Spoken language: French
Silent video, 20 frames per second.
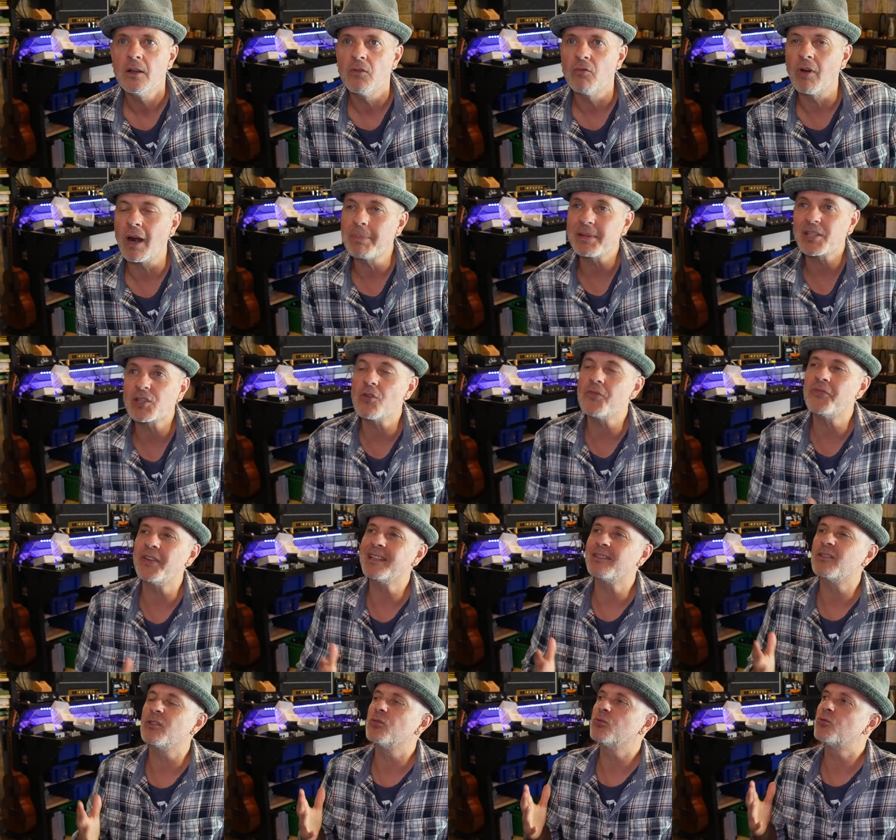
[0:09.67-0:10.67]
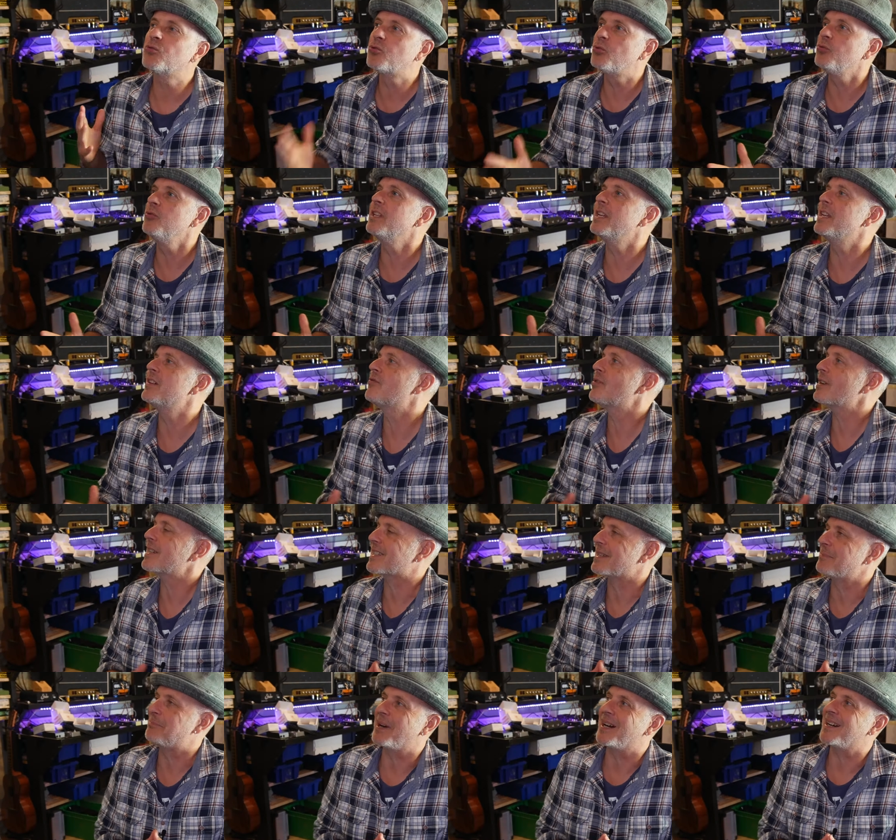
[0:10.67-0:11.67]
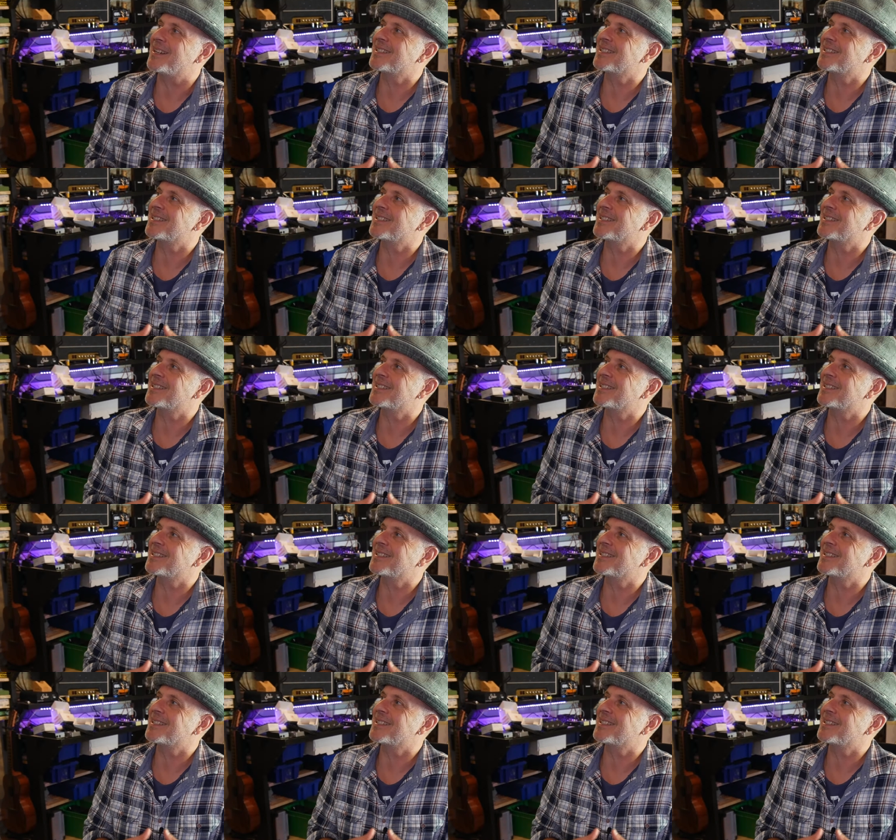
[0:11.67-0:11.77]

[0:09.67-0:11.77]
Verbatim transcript: Voilà parce qu'en fait, tuner les voix, c'est pas